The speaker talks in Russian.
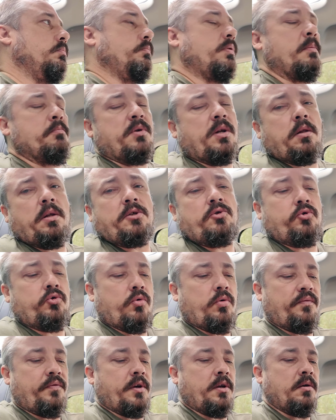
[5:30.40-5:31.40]
по
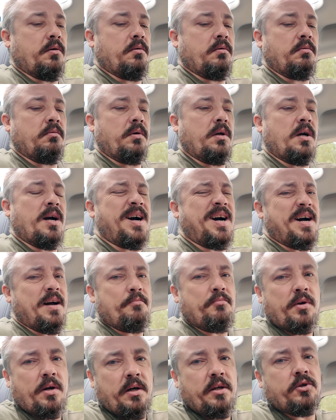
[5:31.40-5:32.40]
мелочевке
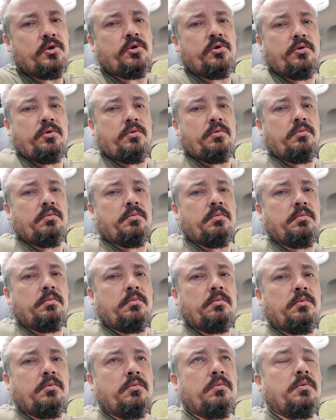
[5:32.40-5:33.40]
кабели,
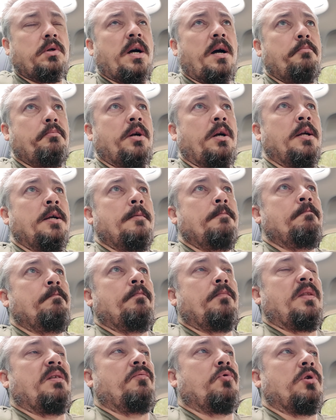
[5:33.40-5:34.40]
э, кабель
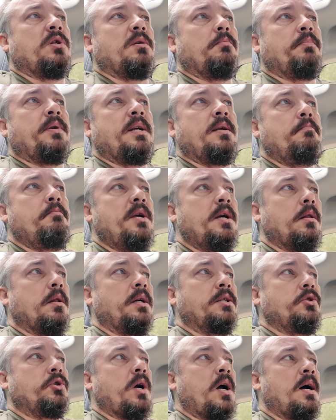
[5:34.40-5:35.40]
вроде бы и
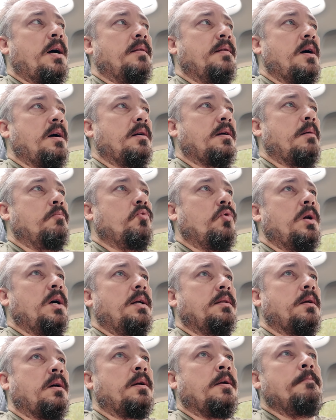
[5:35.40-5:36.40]
мелочь, а на
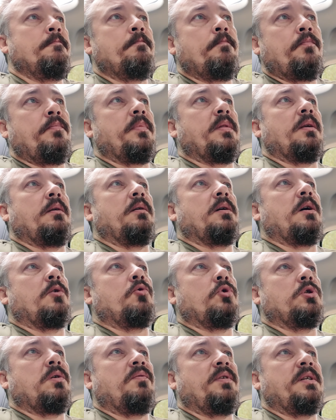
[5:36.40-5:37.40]
аккумулятор
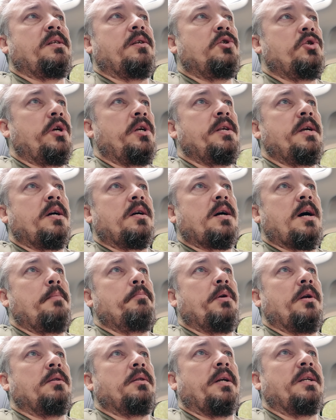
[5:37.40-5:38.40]
хорошего сечения
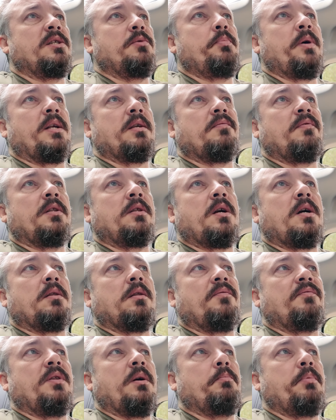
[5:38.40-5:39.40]
кабель 35
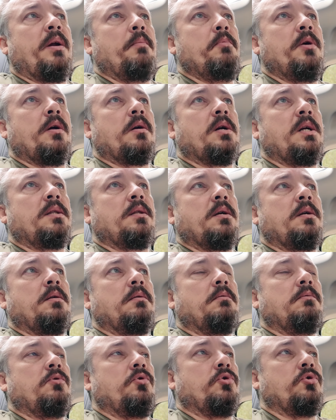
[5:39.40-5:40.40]
квадратов, например,
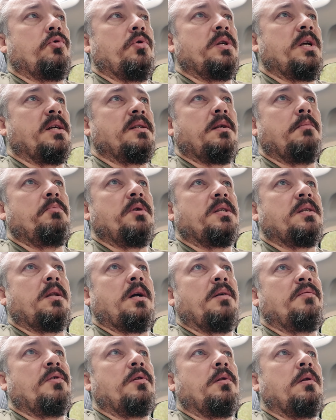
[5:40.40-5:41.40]
это то, что я себе
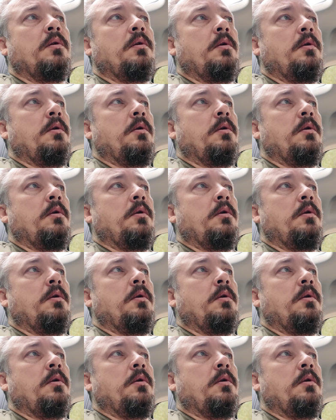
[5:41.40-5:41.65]
ставил